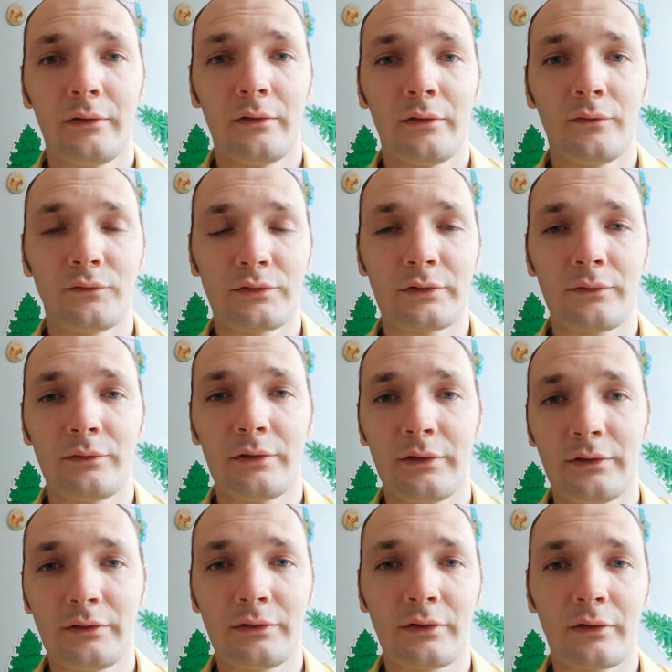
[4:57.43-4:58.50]

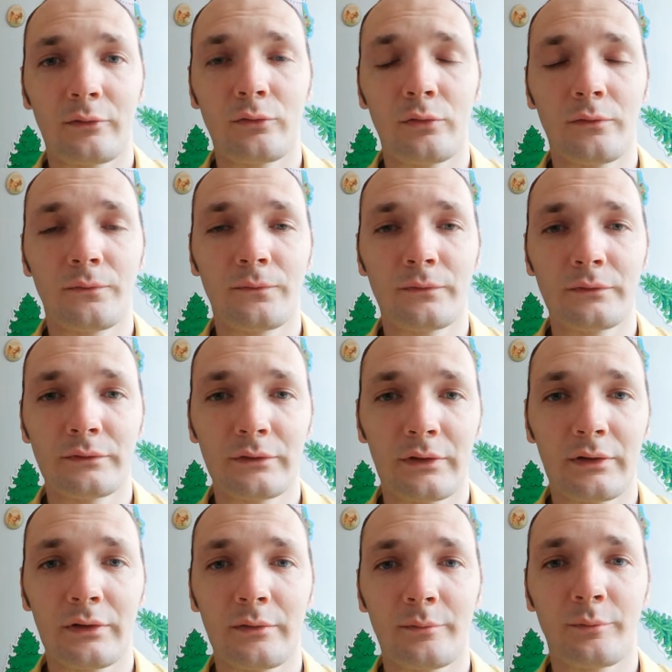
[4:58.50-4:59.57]
выставляя игроков
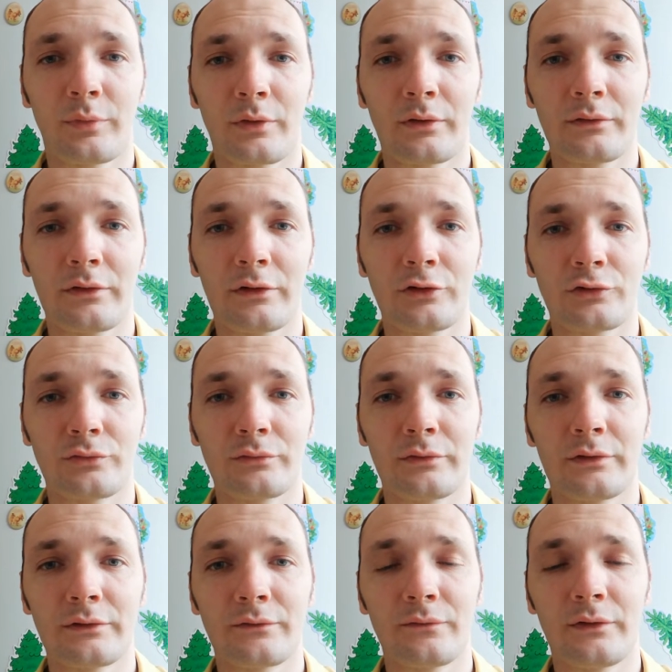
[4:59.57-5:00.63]
на продажу
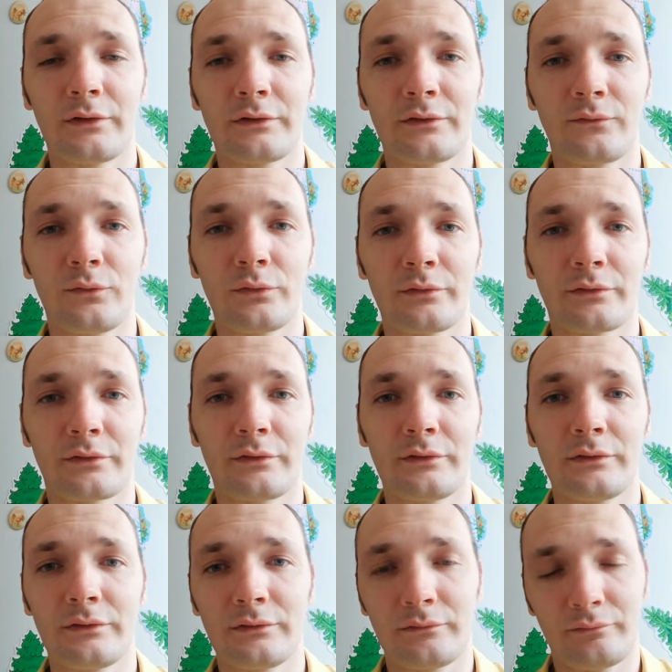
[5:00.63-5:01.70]
да, своих звезд
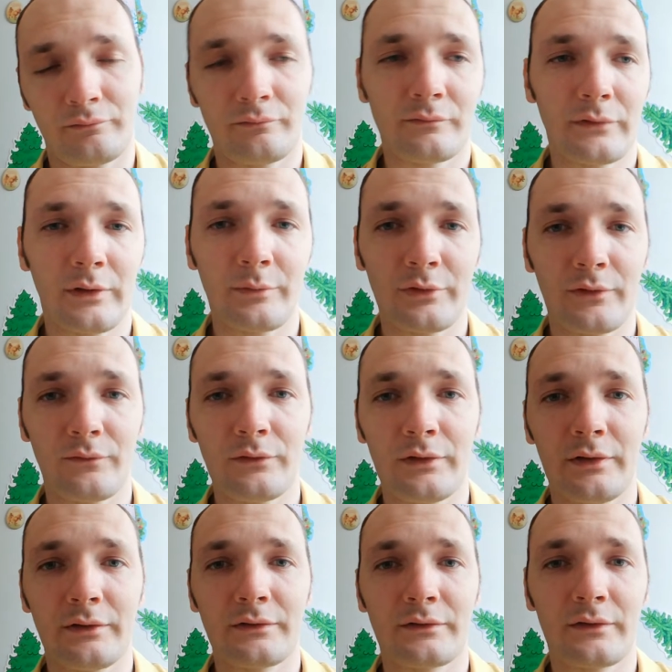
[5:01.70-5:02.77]
и
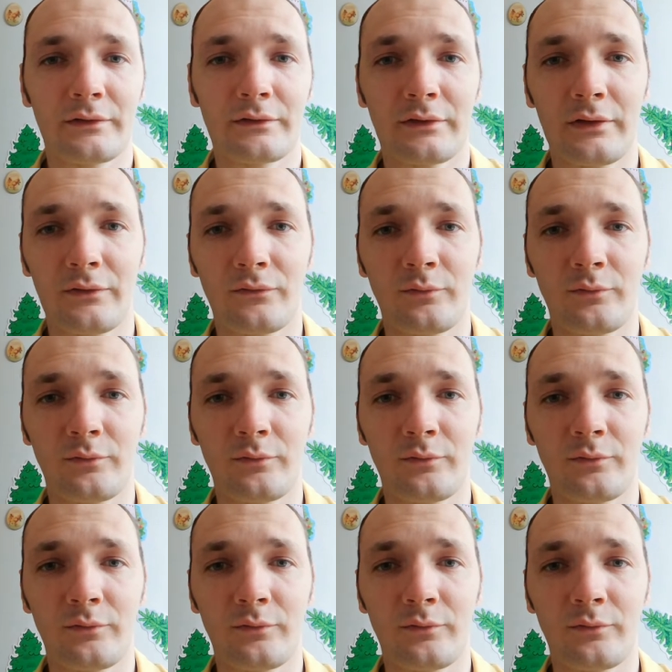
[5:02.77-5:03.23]
обновляя состав